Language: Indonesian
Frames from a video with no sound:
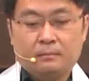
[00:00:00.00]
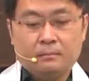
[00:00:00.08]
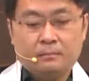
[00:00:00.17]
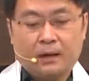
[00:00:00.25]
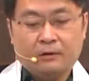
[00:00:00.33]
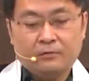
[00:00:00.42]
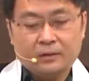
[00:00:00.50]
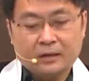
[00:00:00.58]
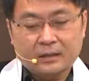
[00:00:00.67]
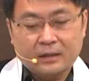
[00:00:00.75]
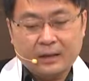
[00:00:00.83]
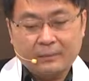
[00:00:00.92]
maaf,
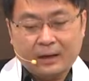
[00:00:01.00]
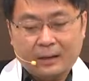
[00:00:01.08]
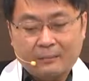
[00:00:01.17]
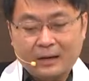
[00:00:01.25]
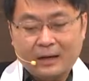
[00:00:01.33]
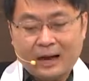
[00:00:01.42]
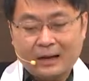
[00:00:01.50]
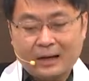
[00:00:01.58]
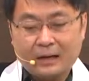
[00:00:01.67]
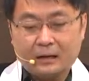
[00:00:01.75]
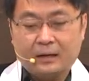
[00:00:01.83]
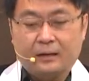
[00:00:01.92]
ketika mereka
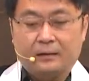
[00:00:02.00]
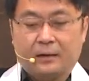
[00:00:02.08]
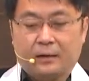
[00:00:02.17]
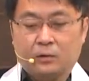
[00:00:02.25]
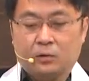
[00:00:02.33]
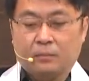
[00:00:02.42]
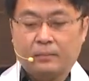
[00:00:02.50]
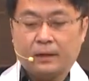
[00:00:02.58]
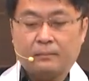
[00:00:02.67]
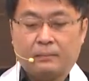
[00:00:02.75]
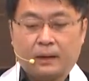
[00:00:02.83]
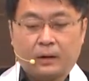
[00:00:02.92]
menakarnya dengan
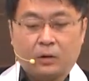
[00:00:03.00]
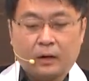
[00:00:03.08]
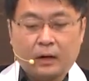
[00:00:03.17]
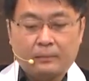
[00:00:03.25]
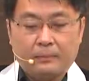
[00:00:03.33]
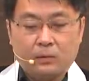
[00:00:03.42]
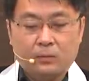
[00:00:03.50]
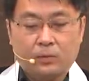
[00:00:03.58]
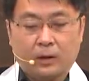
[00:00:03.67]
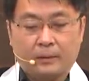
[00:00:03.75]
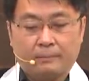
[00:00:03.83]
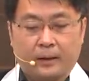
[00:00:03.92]
gomer, maka orang yang
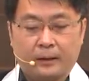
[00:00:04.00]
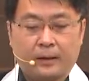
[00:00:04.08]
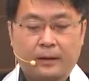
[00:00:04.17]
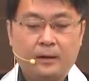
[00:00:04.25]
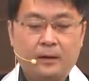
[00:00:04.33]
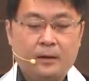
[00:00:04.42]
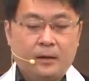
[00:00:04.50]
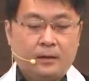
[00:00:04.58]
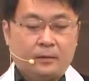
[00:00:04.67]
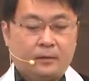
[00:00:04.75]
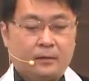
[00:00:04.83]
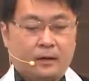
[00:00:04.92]
mengumpulkan banyak
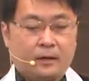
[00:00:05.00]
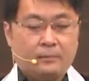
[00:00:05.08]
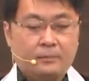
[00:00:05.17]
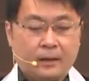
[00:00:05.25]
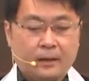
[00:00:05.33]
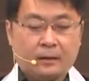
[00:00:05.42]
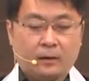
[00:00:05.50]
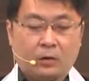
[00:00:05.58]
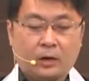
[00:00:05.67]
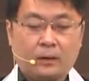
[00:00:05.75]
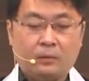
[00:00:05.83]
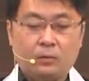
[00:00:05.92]
tidak kelebihan dan
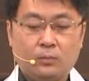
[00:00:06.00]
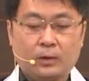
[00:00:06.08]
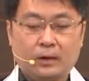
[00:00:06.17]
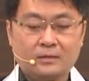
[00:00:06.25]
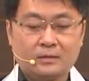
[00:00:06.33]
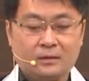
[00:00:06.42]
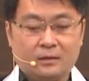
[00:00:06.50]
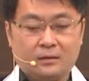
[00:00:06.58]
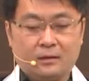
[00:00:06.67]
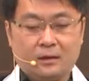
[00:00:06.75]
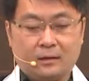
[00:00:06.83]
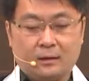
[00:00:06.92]
orang yang mengumpulkan sedikit
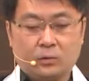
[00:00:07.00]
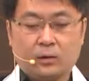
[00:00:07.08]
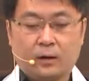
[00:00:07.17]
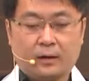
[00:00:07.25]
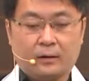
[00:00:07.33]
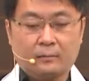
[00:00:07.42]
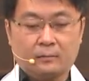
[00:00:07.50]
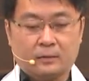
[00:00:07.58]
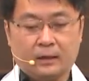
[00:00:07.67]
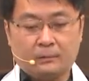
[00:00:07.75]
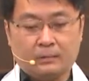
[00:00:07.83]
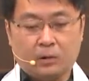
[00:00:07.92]
tidak kekurangan.
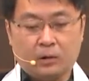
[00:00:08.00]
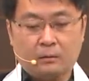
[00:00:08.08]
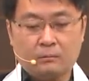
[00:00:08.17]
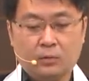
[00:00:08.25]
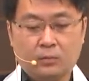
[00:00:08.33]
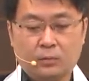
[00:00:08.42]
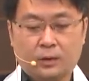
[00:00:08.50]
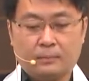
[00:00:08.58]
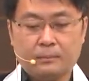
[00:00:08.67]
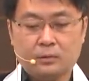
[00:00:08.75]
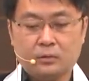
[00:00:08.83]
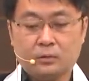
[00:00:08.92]
Tiap-tiap orang mengumpulkan
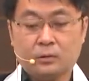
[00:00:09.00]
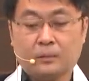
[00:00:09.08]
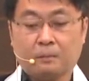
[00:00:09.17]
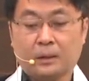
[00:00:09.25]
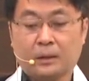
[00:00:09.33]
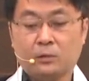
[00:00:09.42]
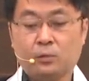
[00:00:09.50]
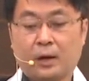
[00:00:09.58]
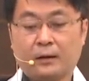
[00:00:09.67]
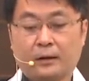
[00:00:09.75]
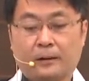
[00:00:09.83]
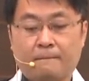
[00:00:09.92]
menurut
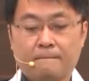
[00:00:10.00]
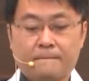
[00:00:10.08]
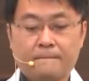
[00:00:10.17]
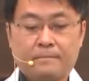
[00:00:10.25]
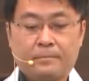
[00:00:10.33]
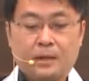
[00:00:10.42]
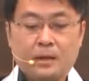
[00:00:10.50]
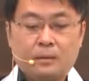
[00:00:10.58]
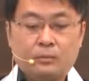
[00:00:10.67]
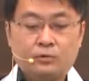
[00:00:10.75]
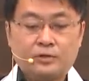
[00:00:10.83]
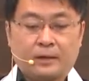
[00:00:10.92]
keperluannya.
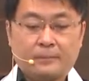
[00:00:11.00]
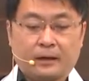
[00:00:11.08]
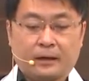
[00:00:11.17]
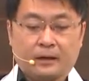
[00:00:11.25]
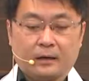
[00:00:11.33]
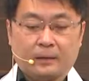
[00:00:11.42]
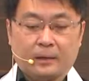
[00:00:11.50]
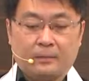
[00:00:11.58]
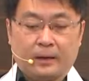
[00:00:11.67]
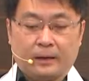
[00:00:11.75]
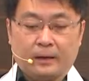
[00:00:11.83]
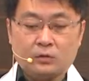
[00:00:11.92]
Musa berkata kepada
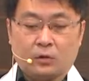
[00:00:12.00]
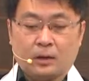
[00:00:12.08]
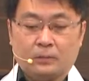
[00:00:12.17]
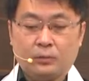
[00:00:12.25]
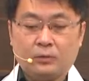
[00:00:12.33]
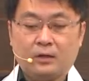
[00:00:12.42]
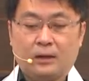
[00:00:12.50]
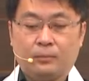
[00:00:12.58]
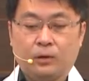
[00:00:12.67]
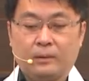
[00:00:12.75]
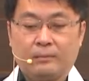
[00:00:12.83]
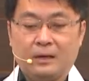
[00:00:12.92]
mereka, seorang pun tidak
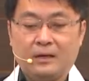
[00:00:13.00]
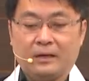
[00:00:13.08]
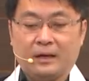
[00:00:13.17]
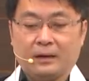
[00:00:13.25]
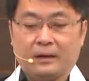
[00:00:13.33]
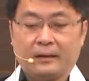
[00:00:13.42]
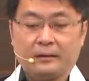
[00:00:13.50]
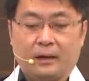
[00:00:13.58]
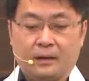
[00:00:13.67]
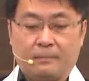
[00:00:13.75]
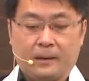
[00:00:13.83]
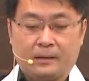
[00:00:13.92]
boleh meninggalkan
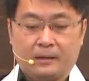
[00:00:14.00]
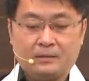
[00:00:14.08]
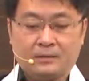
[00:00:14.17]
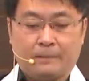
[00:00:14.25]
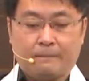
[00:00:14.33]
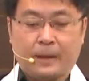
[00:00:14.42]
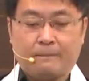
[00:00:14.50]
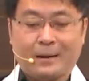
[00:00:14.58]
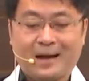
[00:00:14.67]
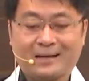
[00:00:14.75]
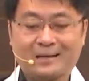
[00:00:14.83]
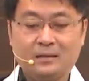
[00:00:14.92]
daripadanya sampai
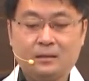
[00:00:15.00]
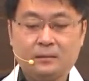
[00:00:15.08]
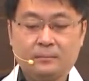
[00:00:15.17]
pagi.